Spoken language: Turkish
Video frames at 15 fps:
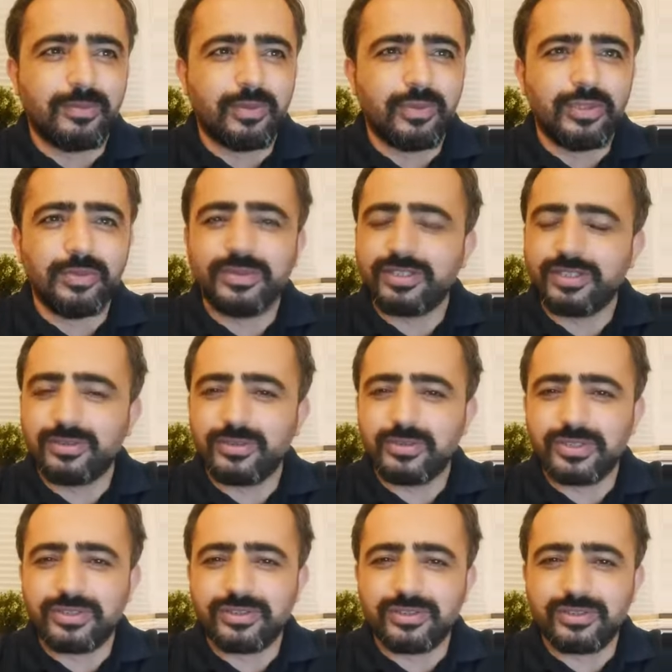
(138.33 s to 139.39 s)
Böyle bir tema
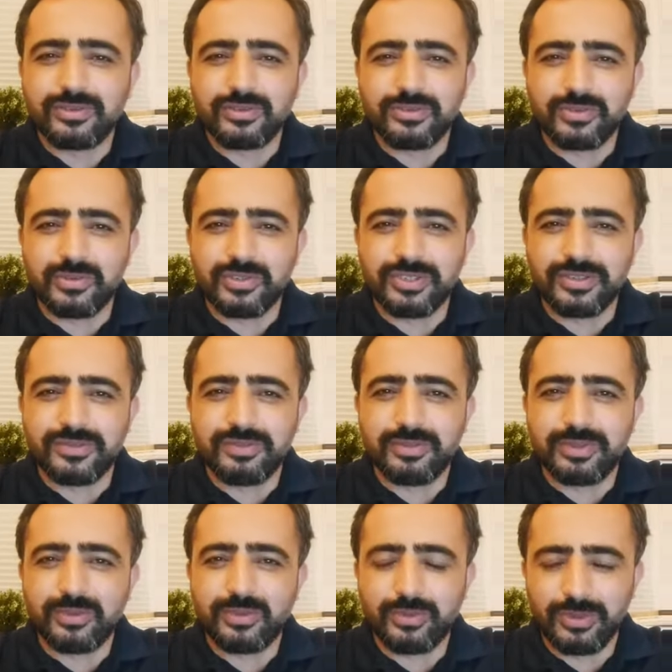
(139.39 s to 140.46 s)
üzerinde konuşacağız ve
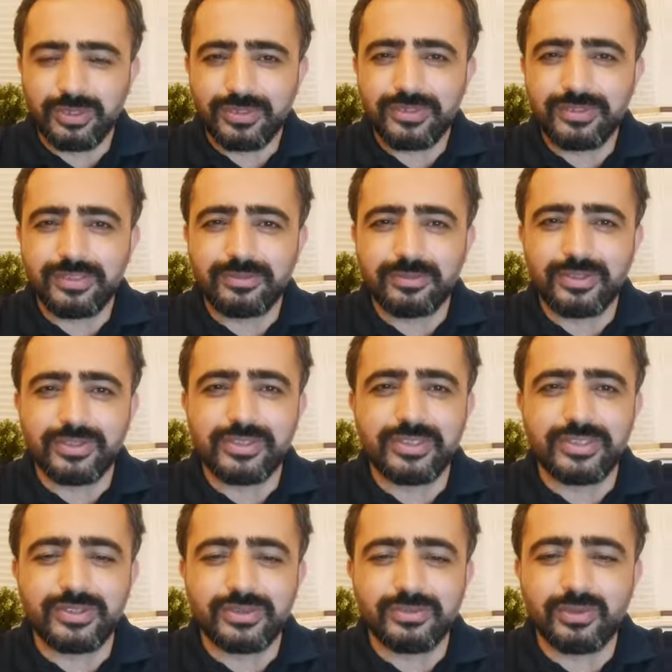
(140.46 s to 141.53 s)
ben öteki diye
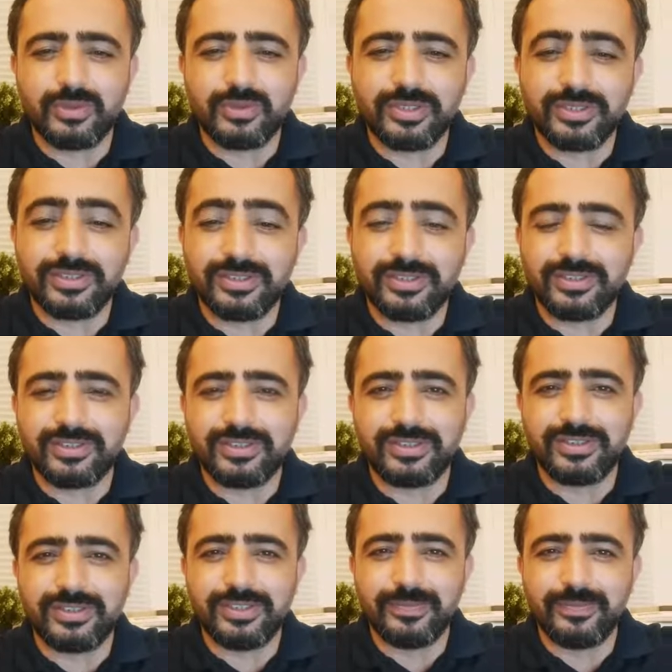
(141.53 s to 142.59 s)
başlayacağım. Öteki
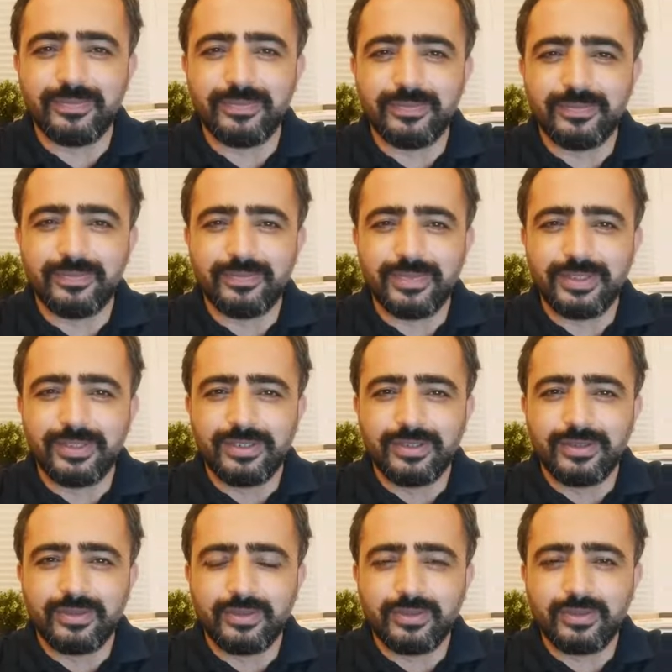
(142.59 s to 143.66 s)
hikaye.
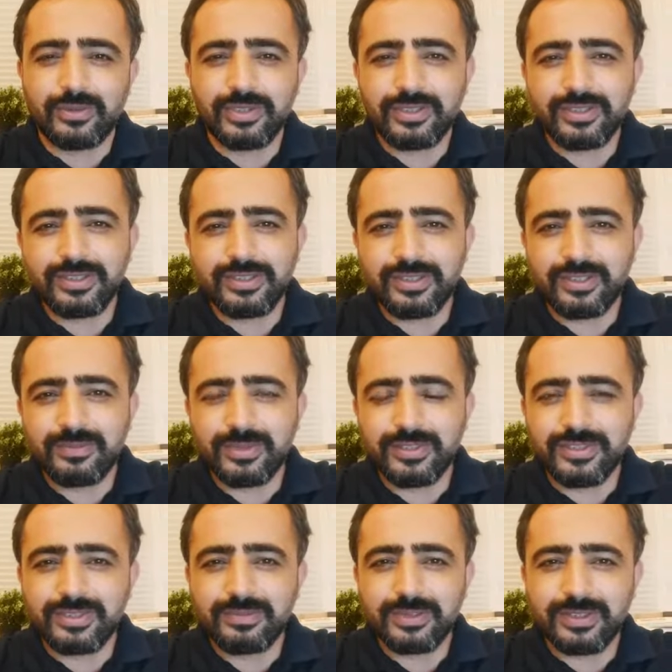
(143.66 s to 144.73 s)
Öteki
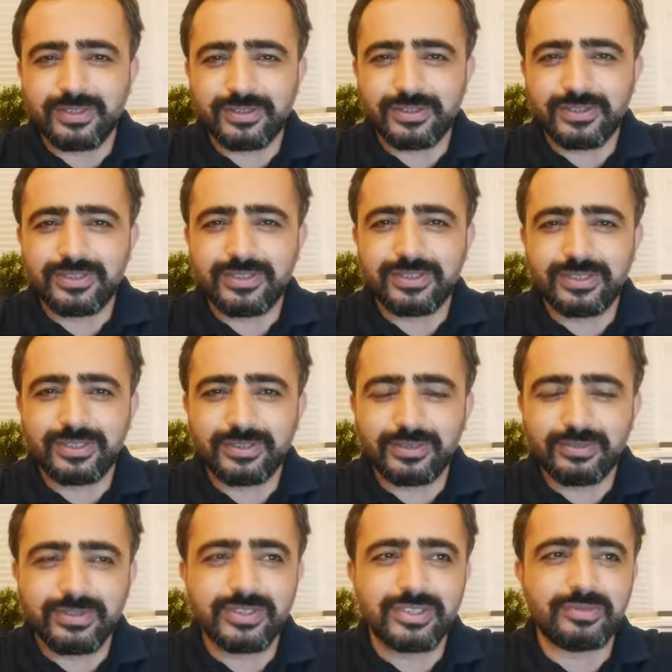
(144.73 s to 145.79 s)
kelimesini parantez içine
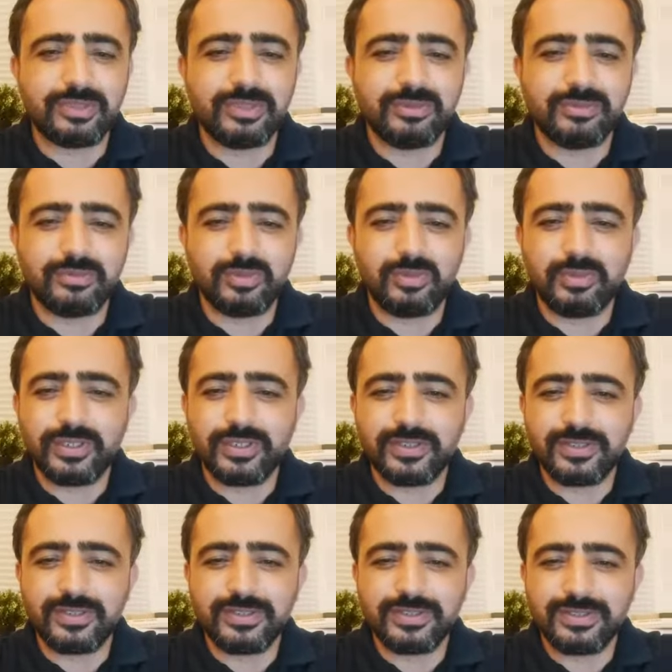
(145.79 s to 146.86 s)
aldığımız zaman bu
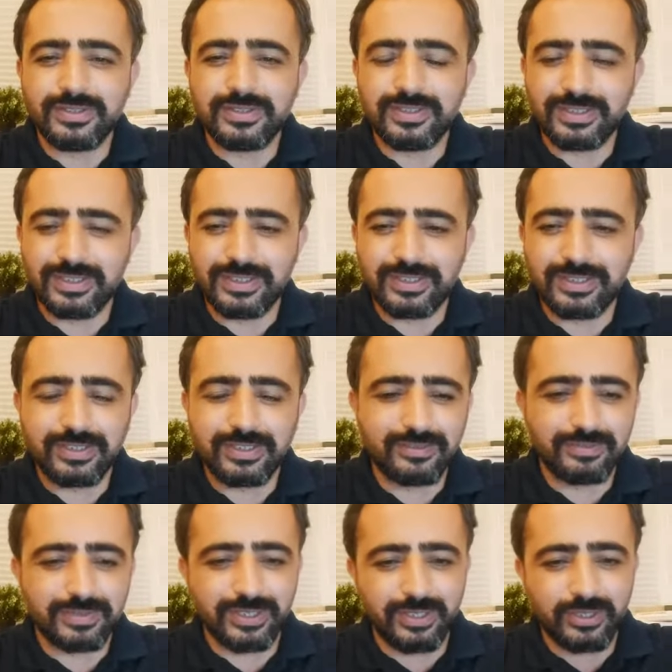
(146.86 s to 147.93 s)
parantezin içine
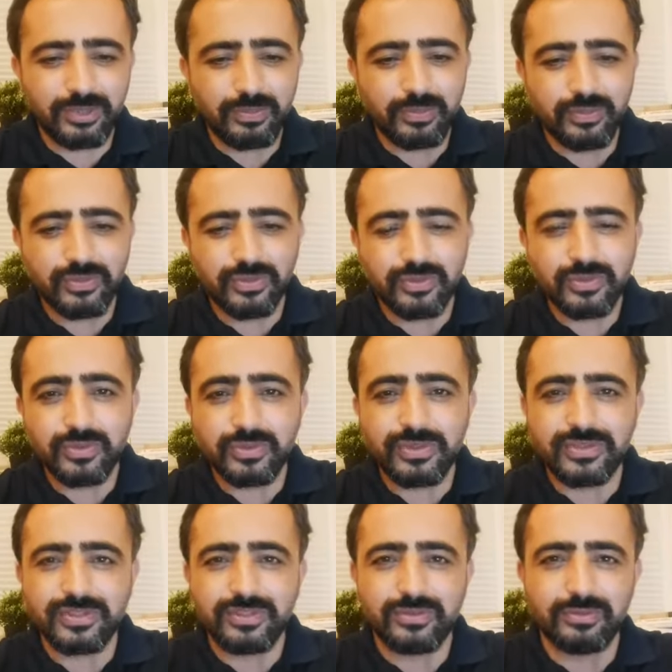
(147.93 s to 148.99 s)
giren tarih boyunca çok
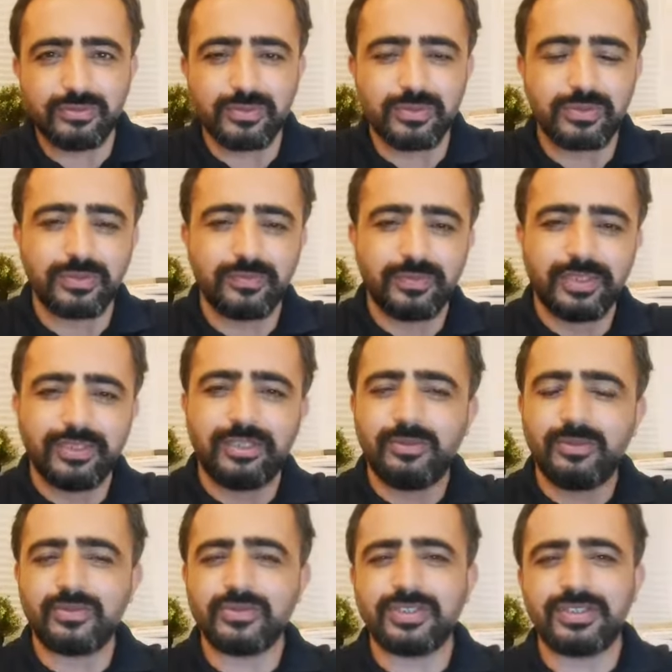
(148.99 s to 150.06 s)
insan olmuştur. Ama
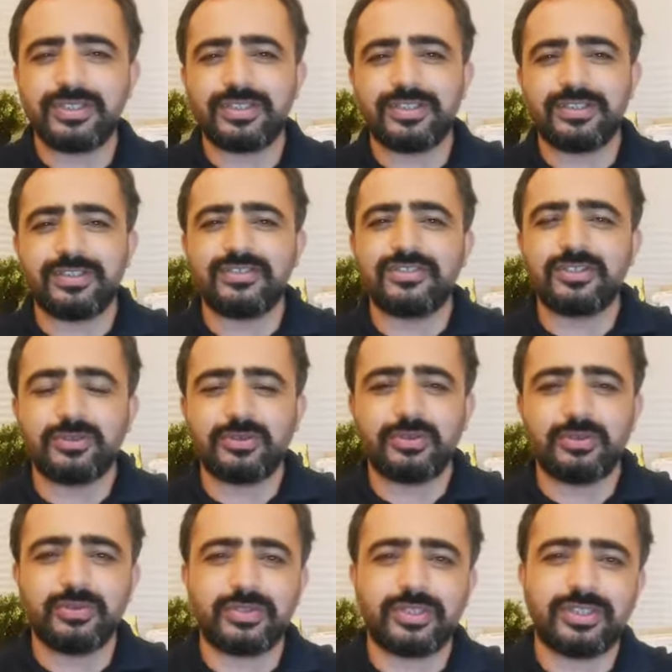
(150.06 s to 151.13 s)
öncelikle
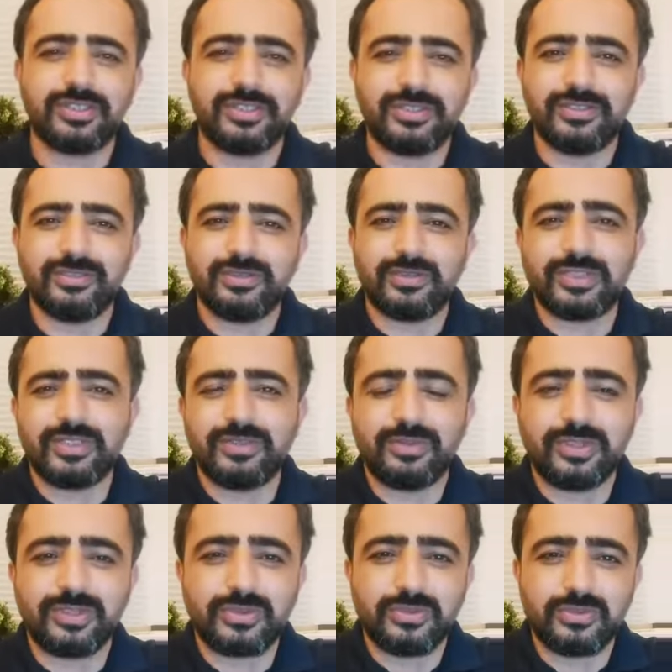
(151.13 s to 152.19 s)
insanoğlunun tarihi üzerine
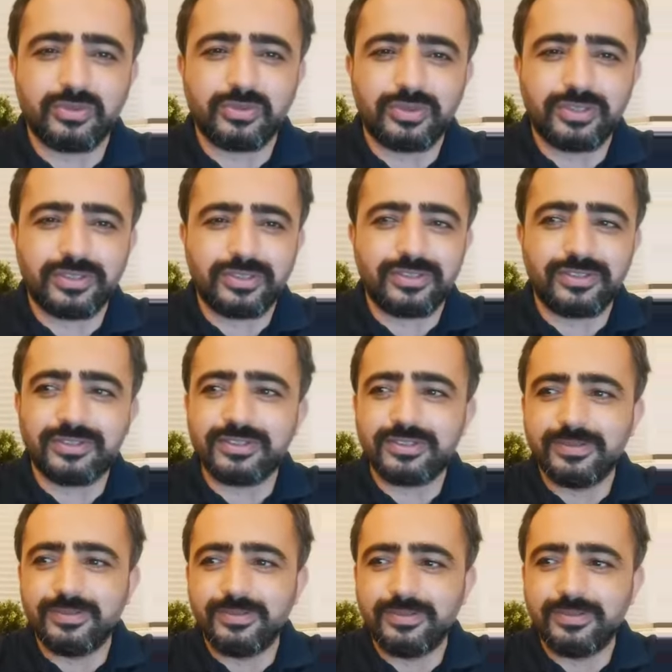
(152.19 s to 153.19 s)
biraz konuşmak gerekir.